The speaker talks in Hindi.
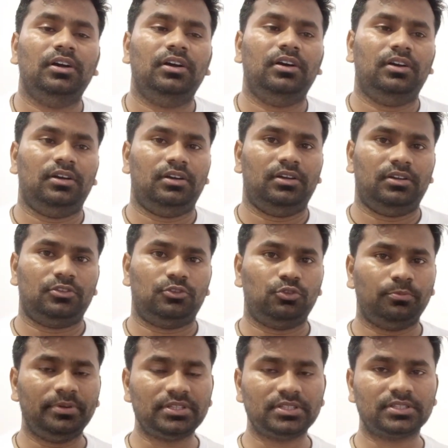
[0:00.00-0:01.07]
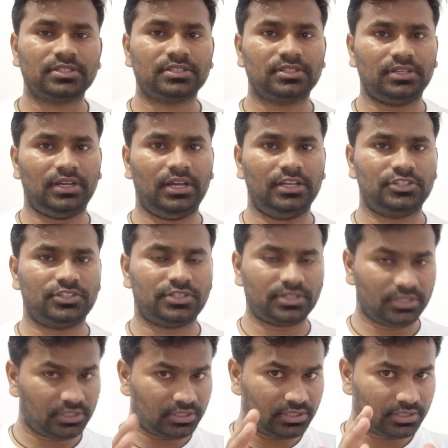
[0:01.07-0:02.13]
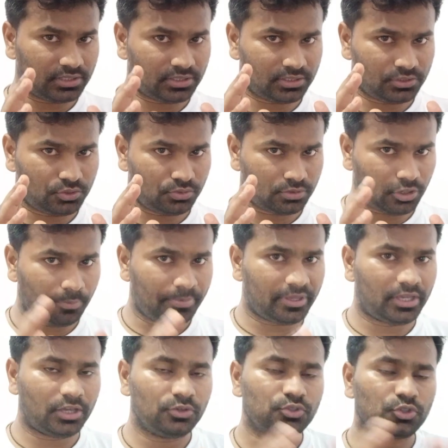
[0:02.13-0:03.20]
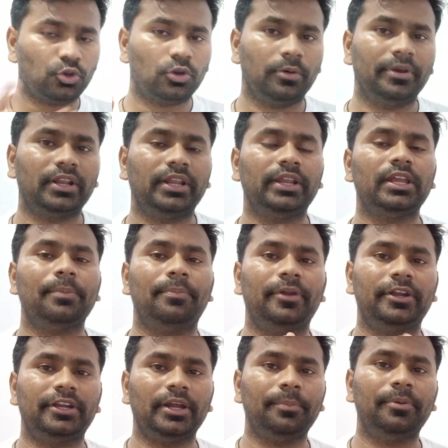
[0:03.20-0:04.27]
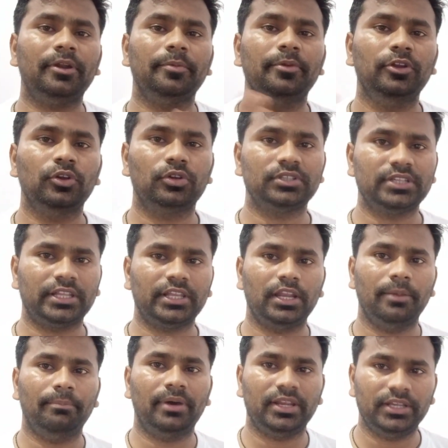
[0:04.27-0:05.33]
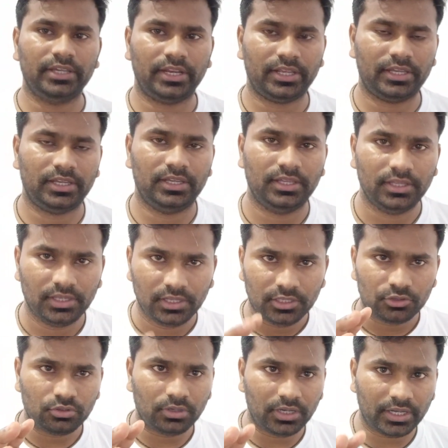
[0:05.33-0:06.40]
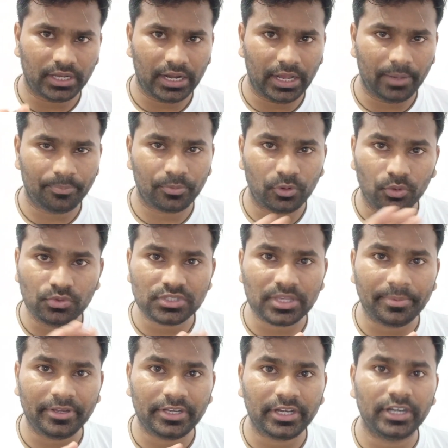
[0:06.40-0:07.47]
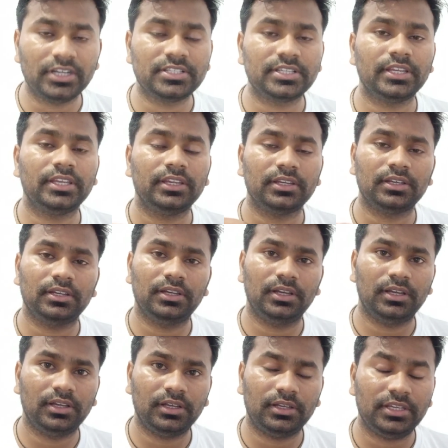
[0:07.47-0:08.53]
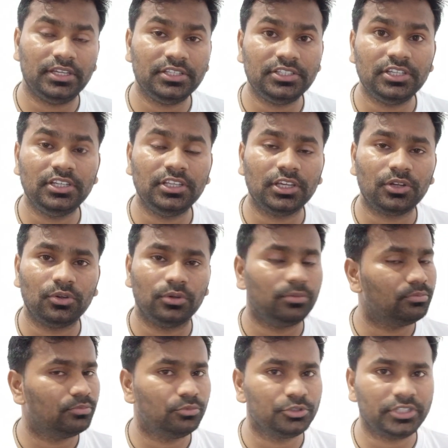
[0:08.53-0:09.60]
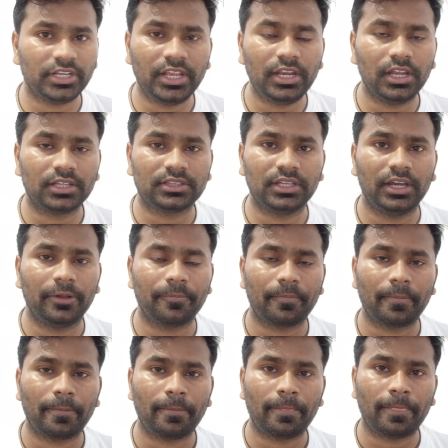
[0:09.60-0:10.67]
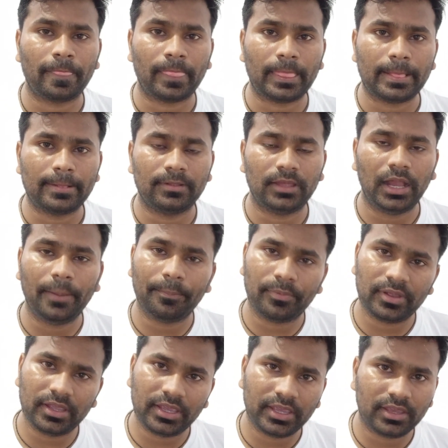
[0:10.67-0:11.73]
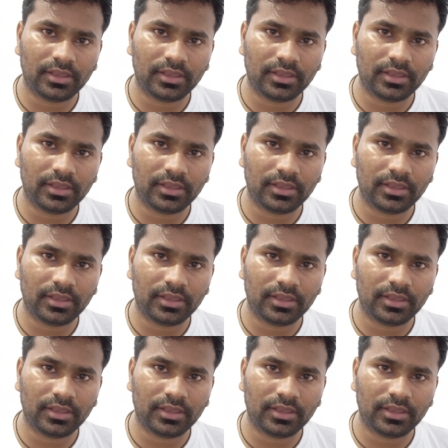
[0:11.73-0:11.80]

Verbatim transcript: तो बस आज जो टॉपिक है उसको कवर करेंगे फटाफट वीडियो को ज़्यादा लंबा नहीं करेंगे तो अगर आप कौन सा भी ट्रेड से इंजीनियर हो मुझे नहीं लगता आप